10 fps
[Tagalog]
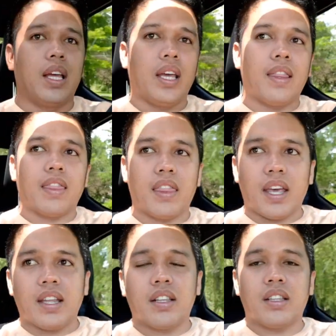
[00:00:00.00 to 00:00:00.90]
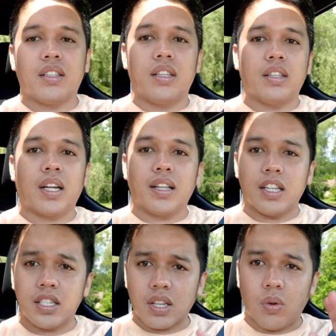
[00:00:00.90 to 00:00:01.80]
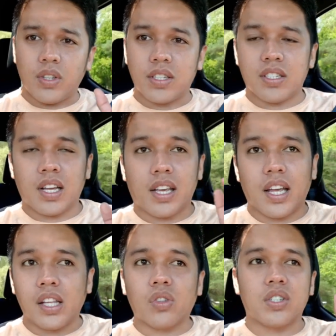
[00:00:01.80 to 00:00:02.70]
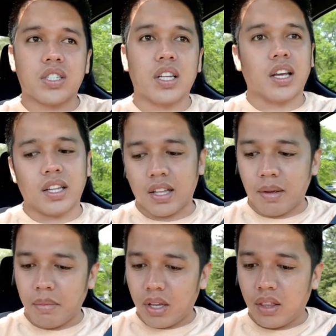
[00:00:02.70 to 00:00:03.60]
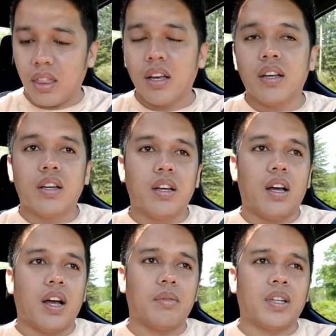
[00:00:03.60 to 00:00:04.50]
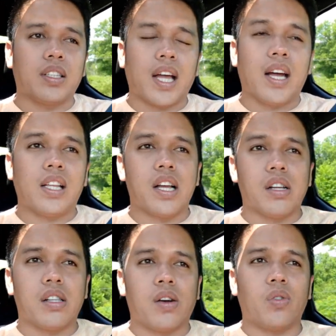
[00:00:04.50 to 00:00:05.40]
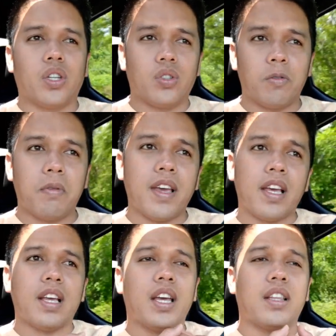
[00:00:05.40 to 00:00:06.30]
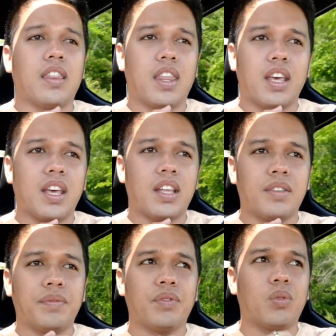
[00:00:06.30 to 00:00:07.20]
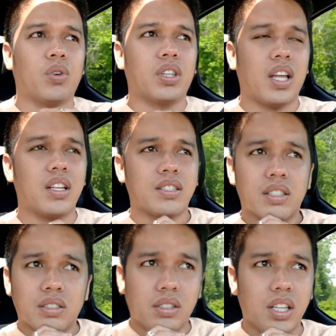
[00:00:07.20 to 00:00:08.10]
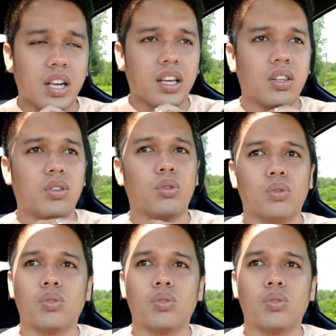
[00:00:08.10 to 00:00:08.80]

And then, naglinis ako ng sasakyan, itong sasakyan namin. At nagtanggal lang ako ng dumi. And then, what else did I do?